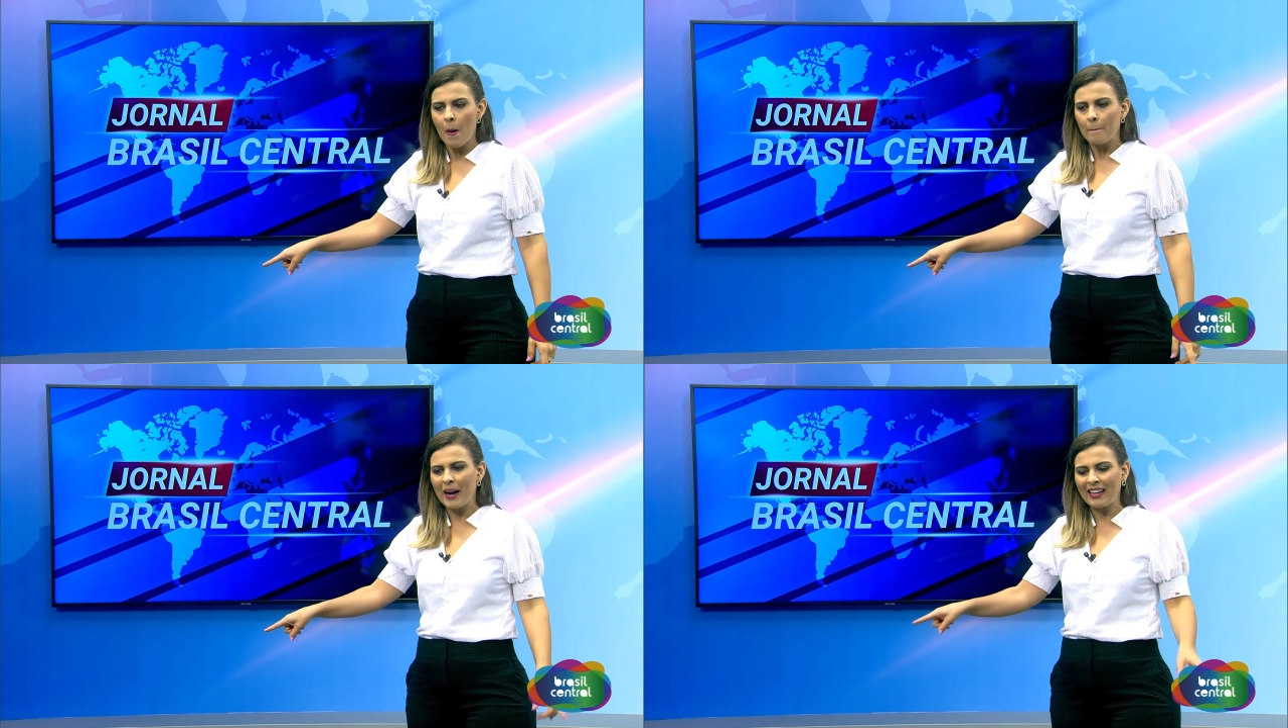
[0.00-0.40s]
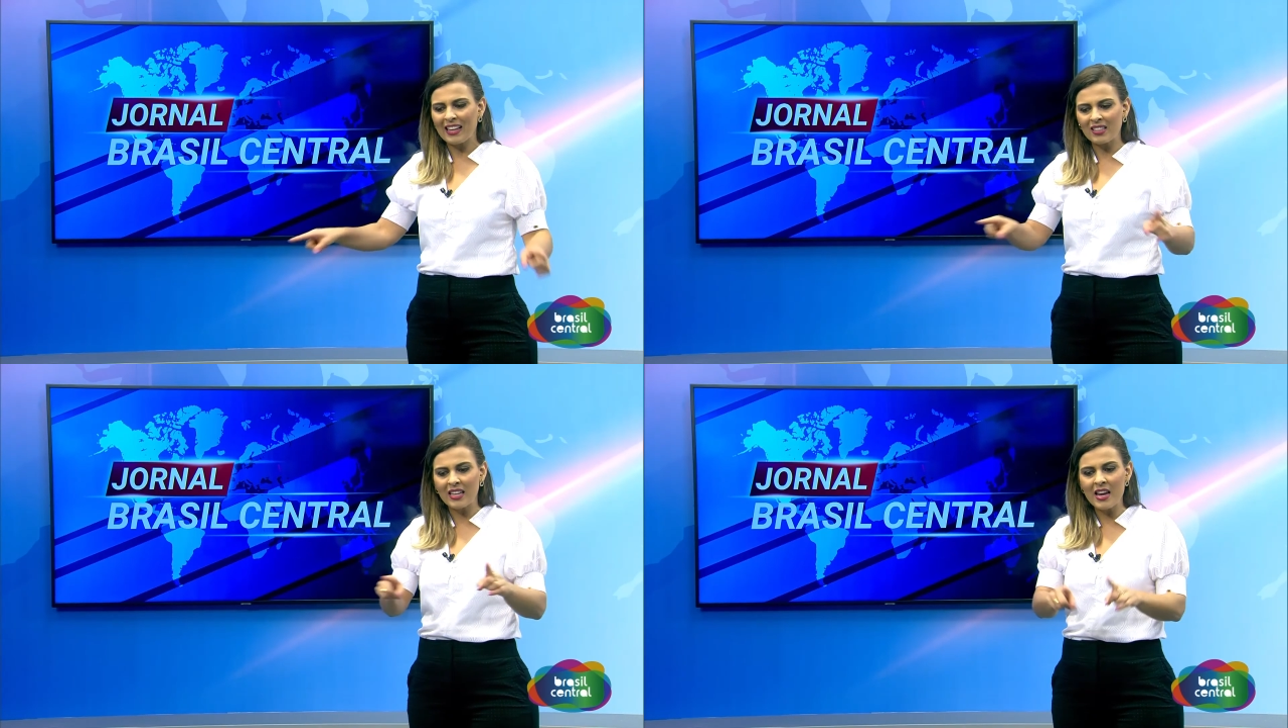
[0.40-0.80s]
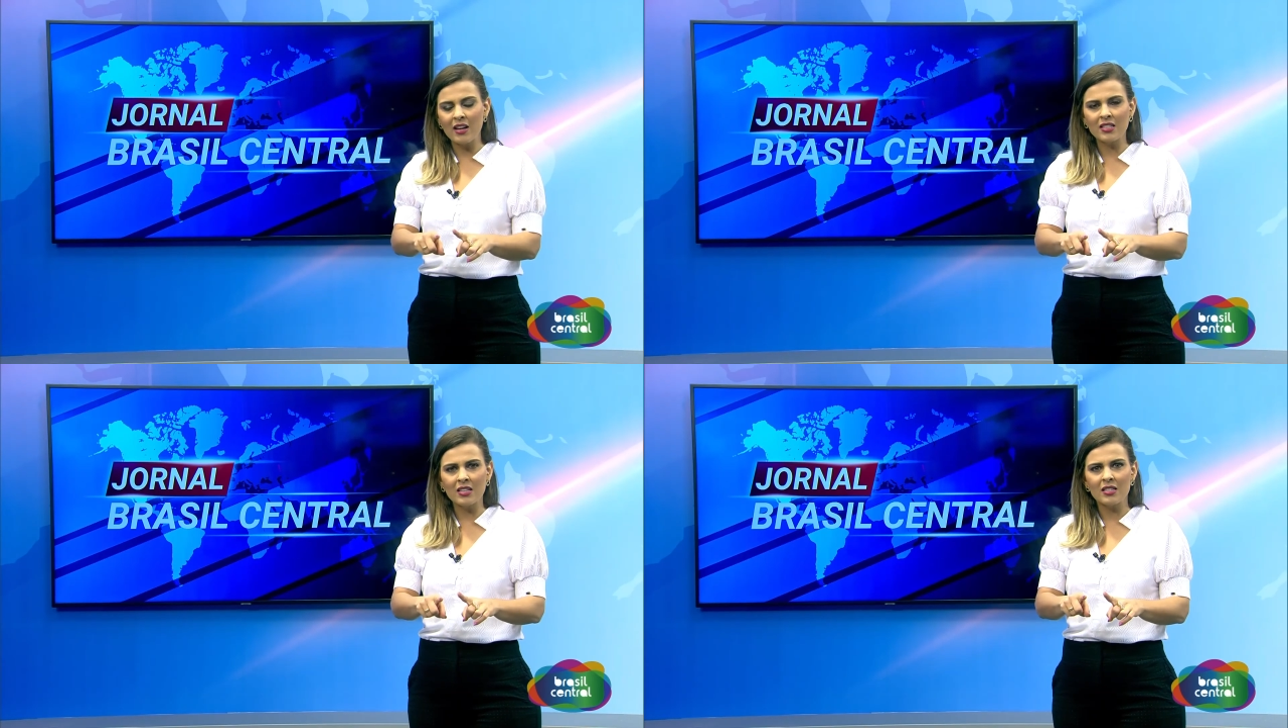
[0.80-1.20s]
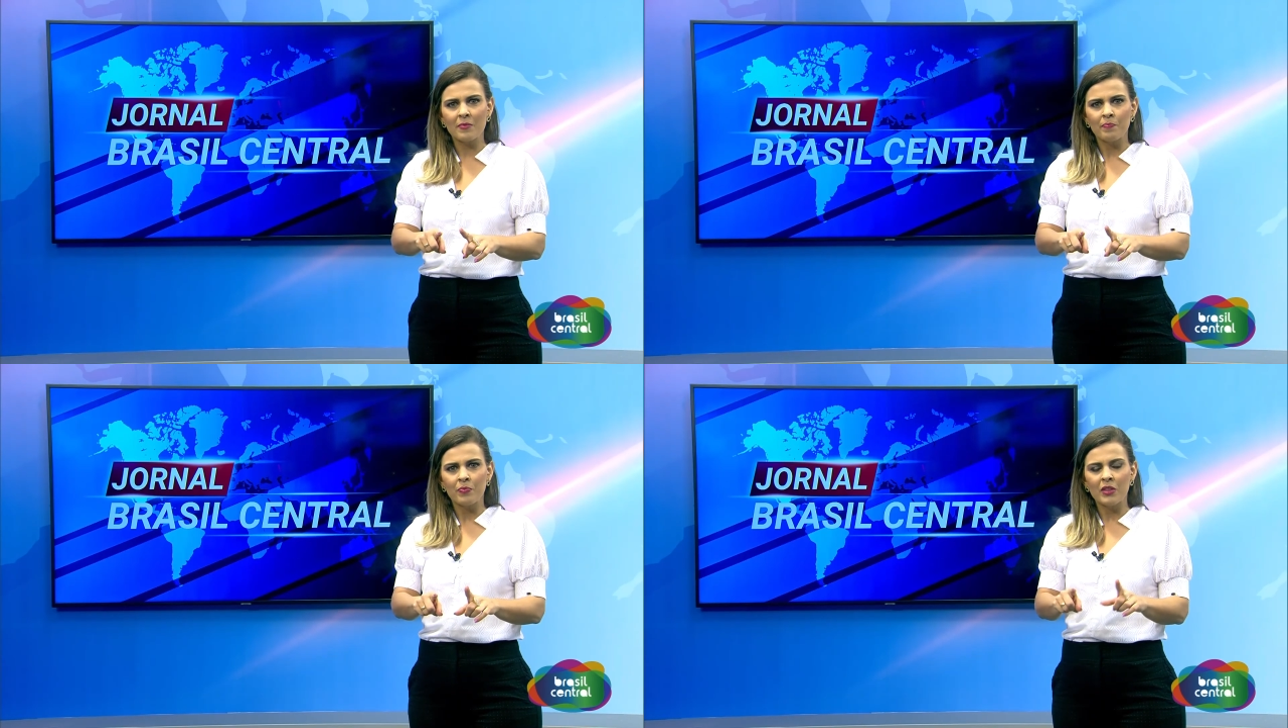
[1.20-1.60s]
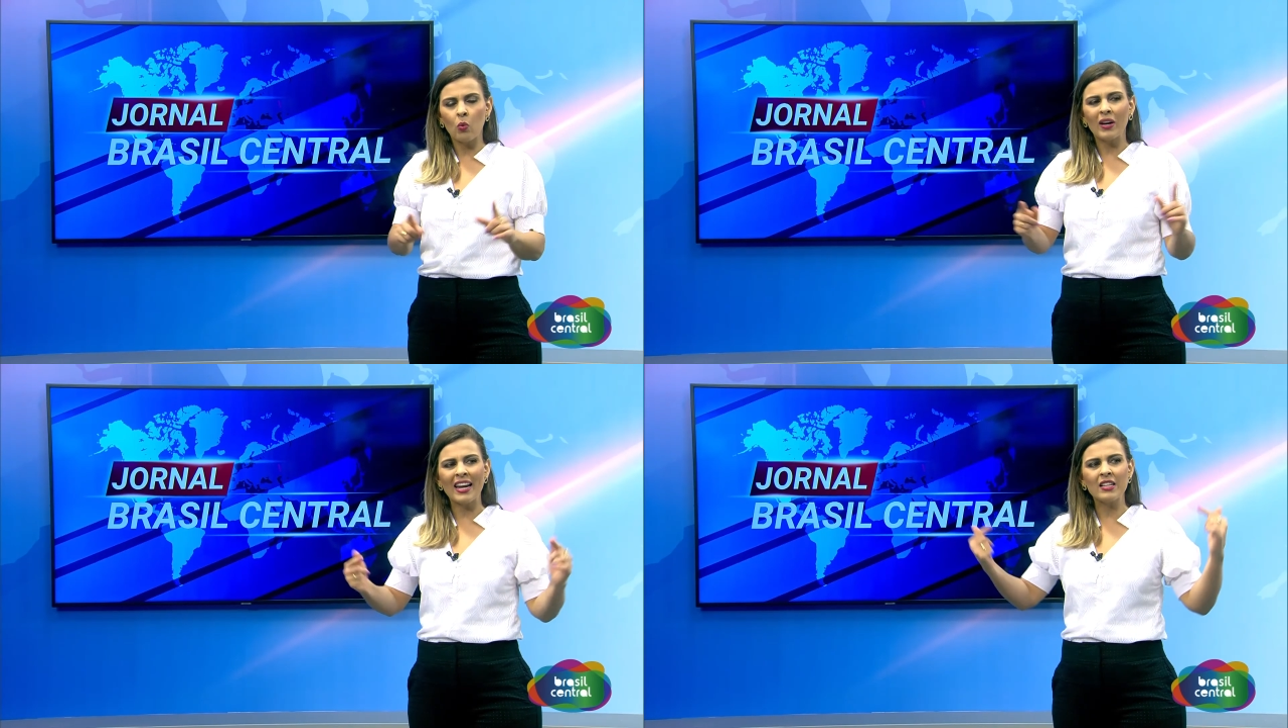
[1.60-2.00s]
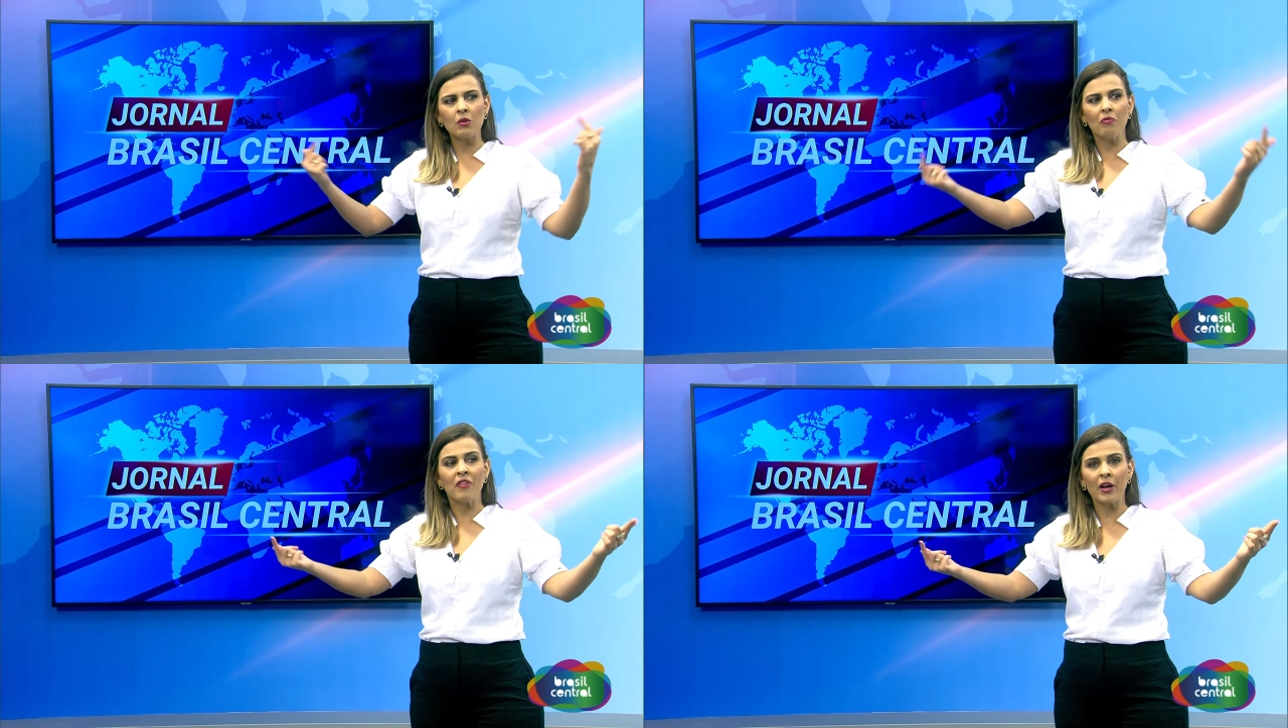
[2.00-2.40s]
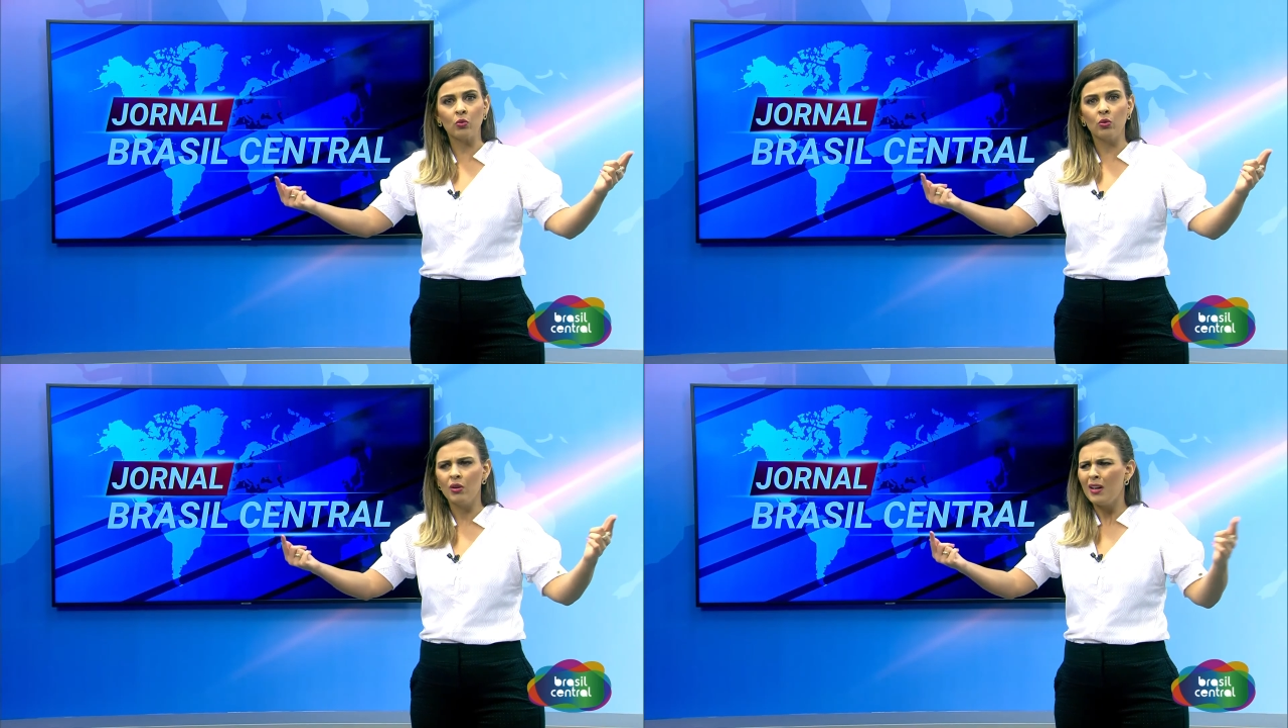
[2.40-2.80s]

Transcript: para que as crianças não cresçam vendo